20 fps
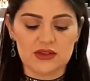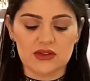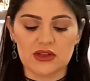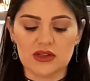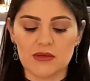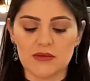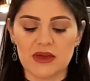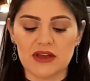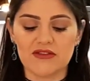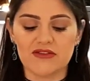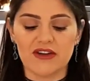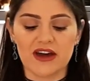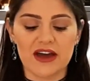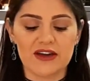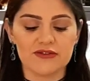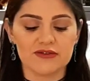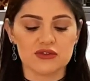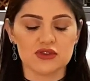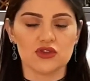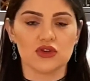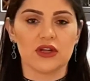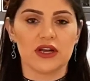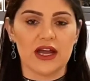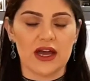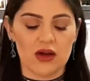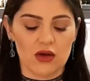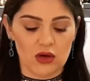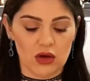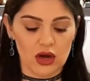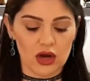também vai
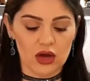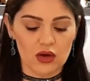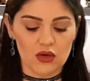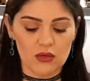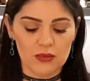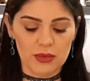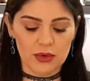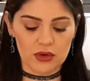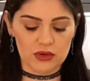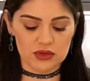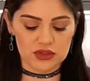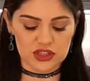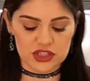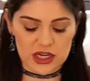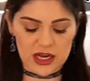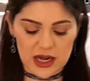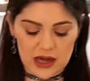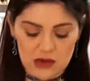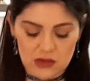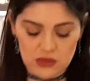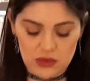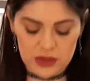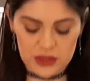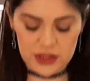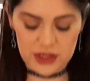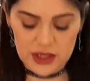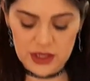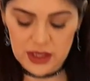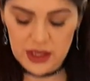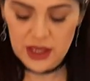funcionar. Coloca um pouco de álcool
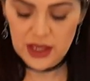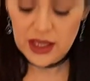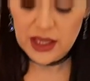aqui